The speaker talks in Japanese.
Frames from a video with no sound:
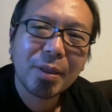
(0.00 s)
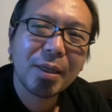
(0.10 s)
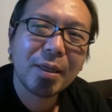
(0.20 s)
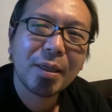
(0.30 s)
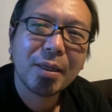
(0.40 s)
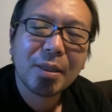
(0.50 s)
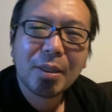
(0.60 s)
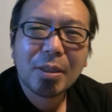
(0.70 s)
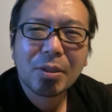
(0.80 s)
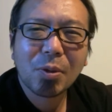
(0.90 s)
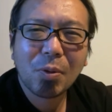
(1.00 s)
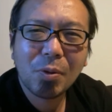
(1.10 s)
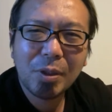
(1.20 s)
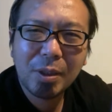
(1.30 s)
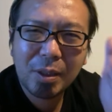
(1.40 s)
で、そこ
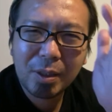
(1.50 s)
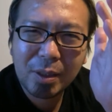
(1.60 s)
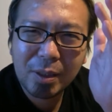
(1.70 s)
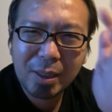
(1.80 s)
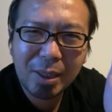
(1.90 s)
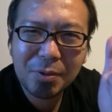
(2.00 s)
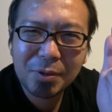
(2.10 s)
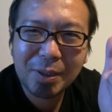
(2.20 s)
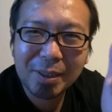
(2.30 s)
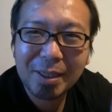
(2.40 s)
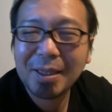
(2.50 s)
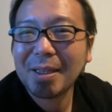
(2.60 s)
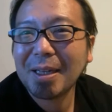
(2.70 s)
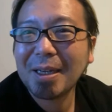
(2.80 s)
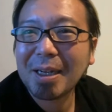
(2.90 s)
になるにはね、
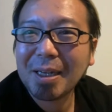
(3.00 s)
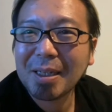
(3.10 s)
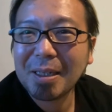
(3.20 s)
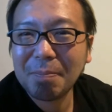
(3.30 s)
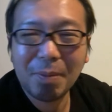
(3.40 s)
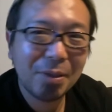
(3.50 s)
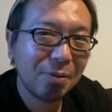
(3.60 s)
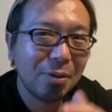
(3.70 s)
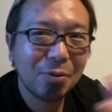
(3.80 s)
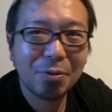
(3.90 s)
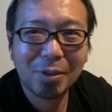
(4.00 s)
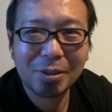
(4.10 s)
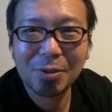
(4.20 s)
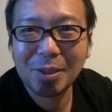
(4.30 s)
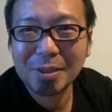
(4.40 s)
なんかいっぱいいろんな努力が
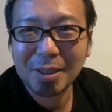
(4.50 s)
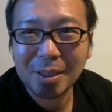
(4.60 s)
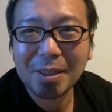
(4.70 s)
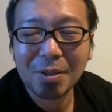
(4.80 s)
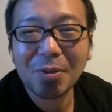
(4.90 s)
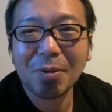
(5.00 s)
必要なんじゃないんだよと。